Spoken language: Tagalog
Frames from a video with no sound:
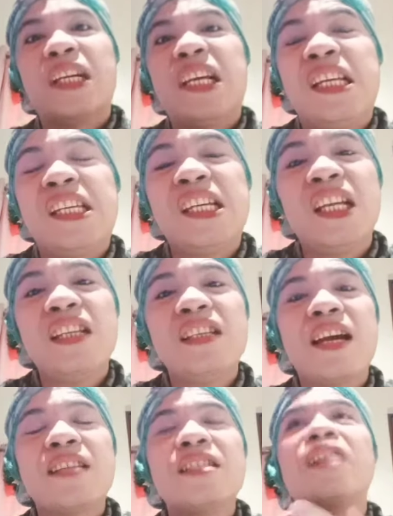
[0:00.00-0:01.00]
kilikili
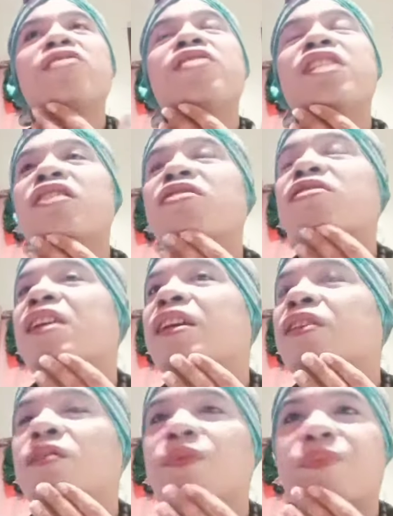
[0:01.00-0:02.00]
niya, tsaka yung dito niya,
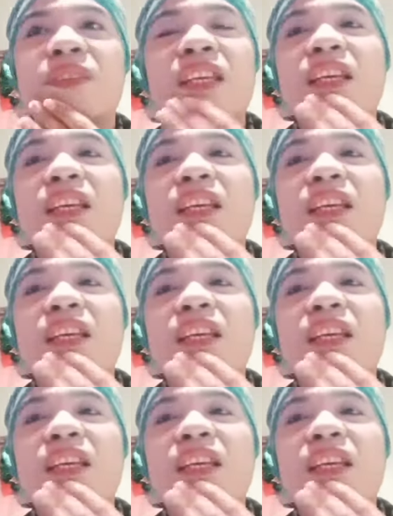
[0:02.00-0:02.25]
yung